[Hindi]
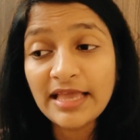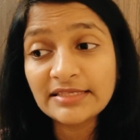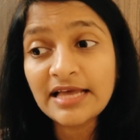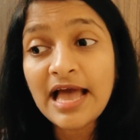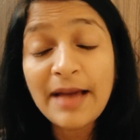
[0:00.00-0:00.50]

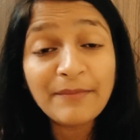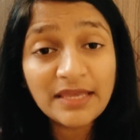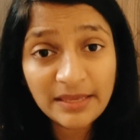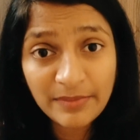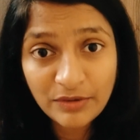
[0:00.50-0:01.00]
ऐसा
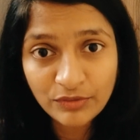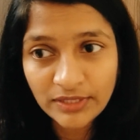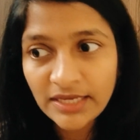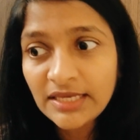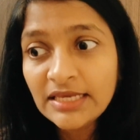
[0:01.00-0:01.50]
एप्लीकेबल
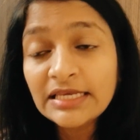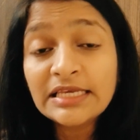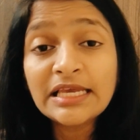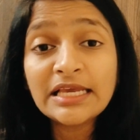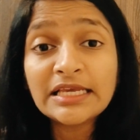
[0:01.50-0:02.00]
होता है कि
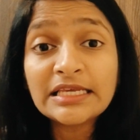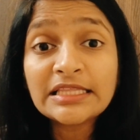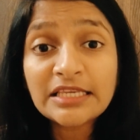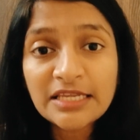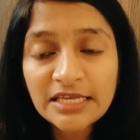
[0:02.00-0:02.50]
एक
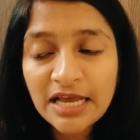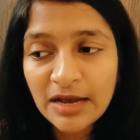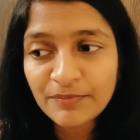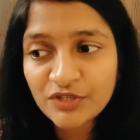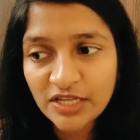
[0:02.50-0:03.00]
कितनी
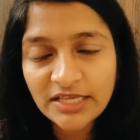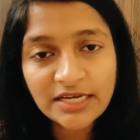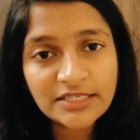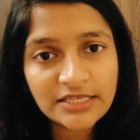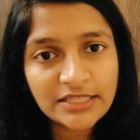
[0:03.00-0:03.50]
आप शादियाँ
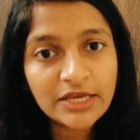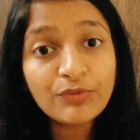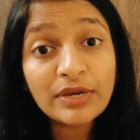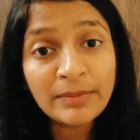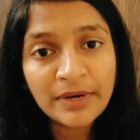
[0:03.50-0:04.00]
कर सकते हैं
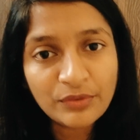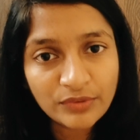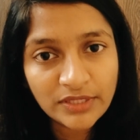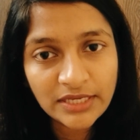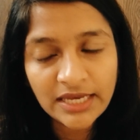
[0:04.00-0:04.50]
कोई लिमिट
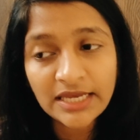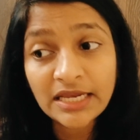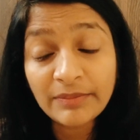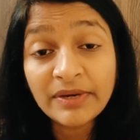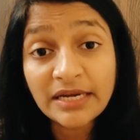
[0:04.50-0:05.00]
होती है या
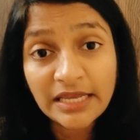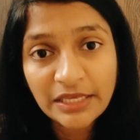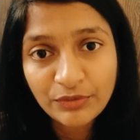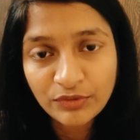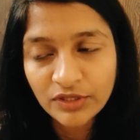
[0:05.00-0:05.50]
लिमिट
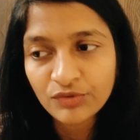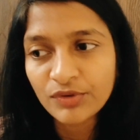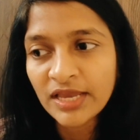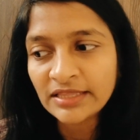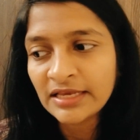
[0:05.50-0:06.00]
नहीं होती
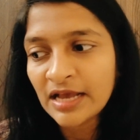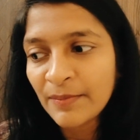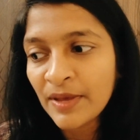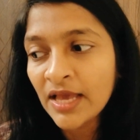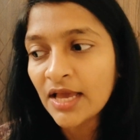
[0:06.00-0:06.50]
क्योंकि आई थिंक
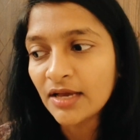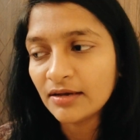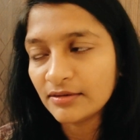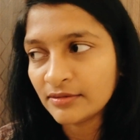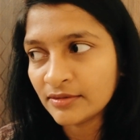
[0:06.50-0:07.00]
आप
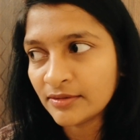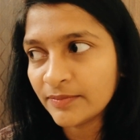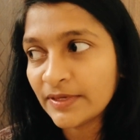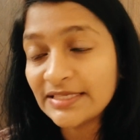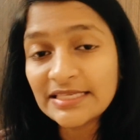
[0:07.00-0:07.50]
आ,
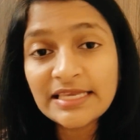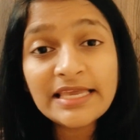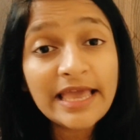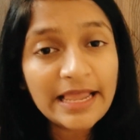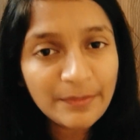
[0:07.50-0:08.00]
किसी की
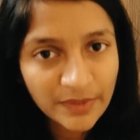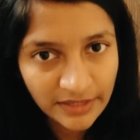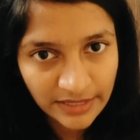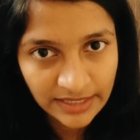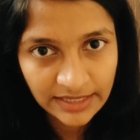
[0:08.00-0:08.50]
हेल्प
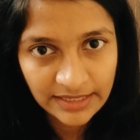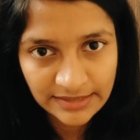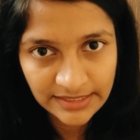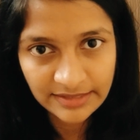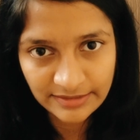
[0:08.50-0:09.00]
करने के लिए
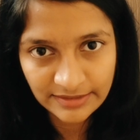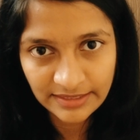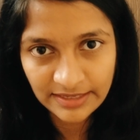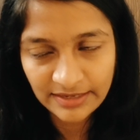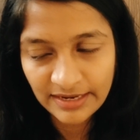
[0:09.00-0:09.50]
इसे करते
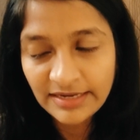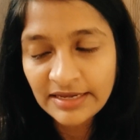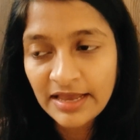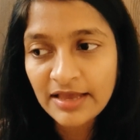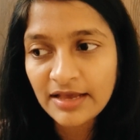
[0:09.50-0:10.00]
हैं राइट
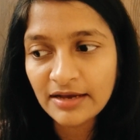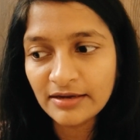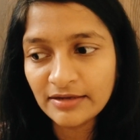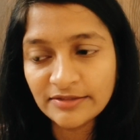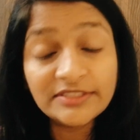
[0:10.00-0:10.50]
right?
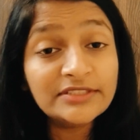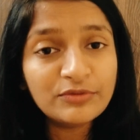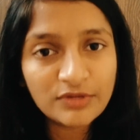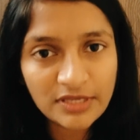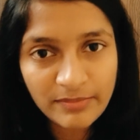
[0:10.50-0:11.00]

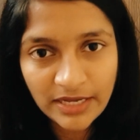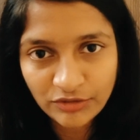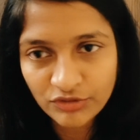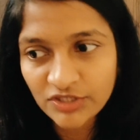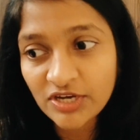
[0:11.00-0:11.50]
उनकी
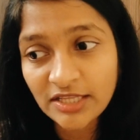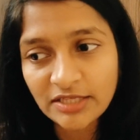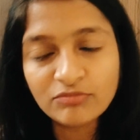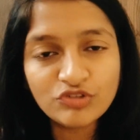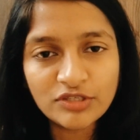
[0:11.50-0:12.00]
बातों से जहाँ
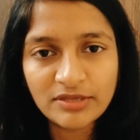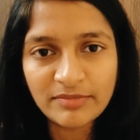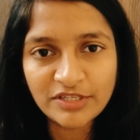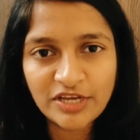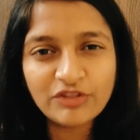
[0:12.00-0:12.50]
तक मुझे
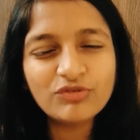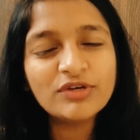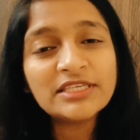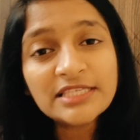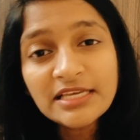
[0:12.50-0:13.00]
समझ आया तो
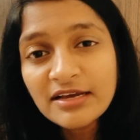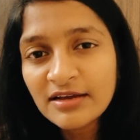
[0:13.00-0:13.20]
इसी का